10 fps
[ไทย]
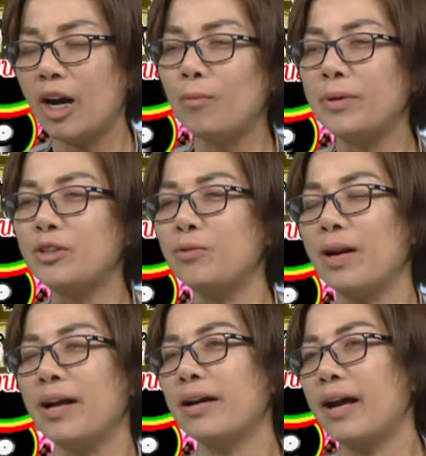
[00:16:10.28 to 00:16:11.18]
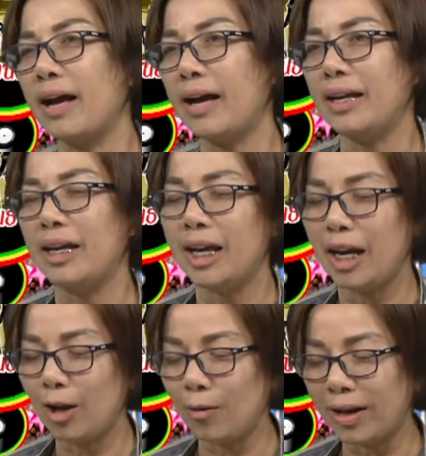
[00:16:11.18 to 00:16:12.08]
เข้าไปสู่ร่างกาย
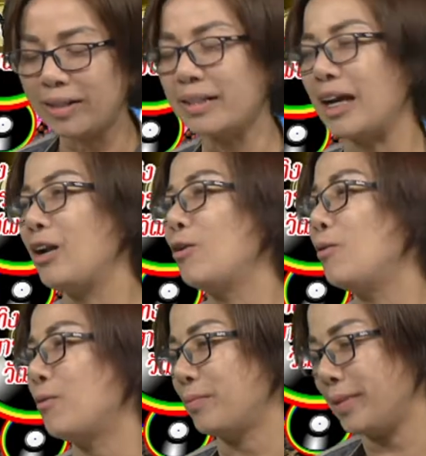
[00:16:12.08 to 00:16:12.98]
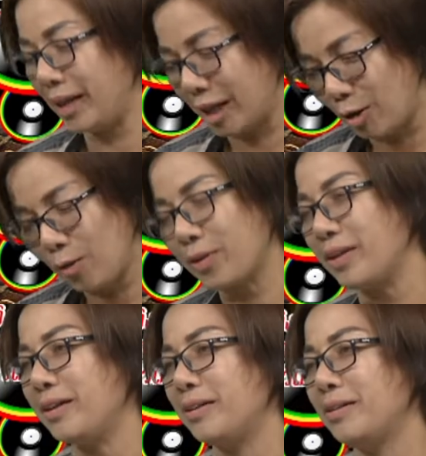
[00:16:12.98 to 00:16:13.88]
เรารักษาโรคอีกโร
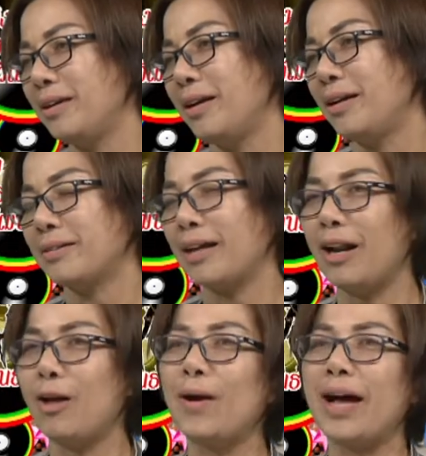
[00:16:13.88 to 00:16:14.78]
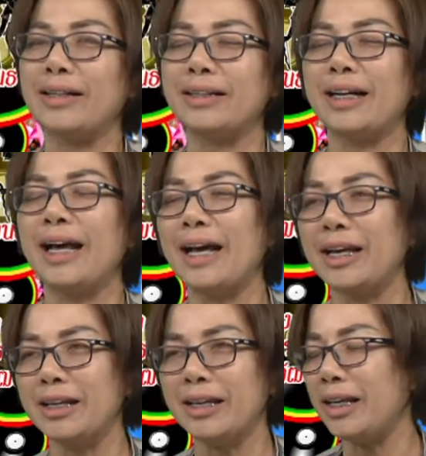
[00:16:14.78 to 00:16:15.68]
คหนึ่งแต่เราอาจจะ
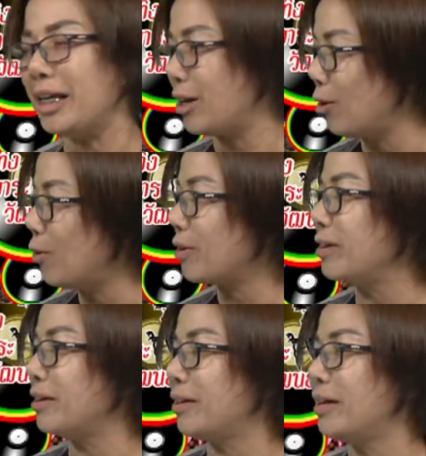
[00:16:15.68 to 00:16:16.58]
ได้อีกโรคห